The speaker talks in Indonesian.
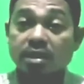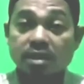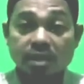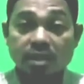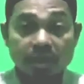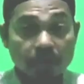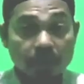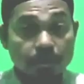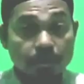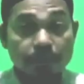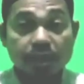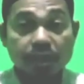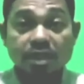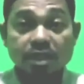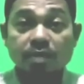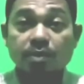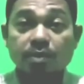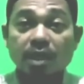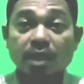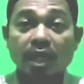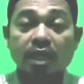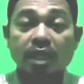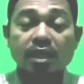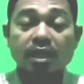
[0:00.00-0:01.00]
sampai
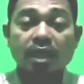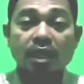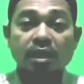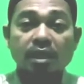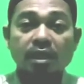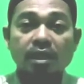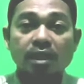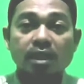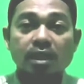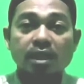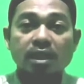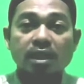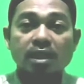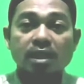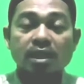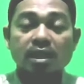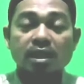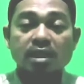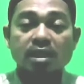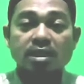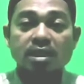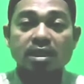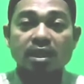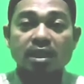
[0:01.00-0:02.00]
9 kali.
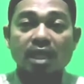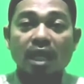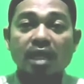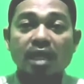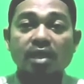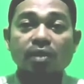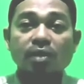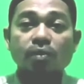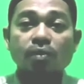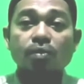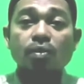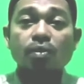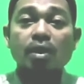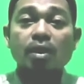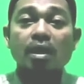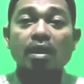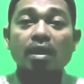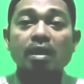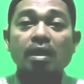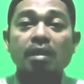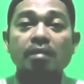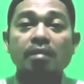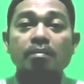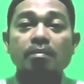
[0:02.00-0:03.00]
Setelah itu
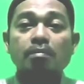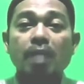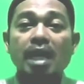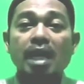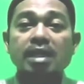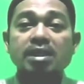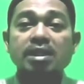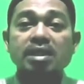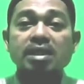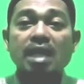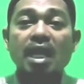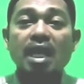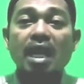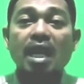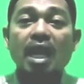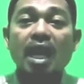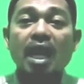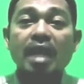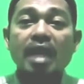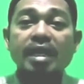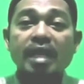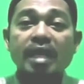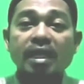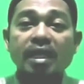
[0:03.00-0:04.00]
baca
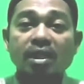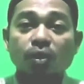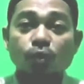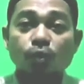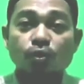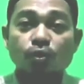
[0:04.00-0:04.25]
ayat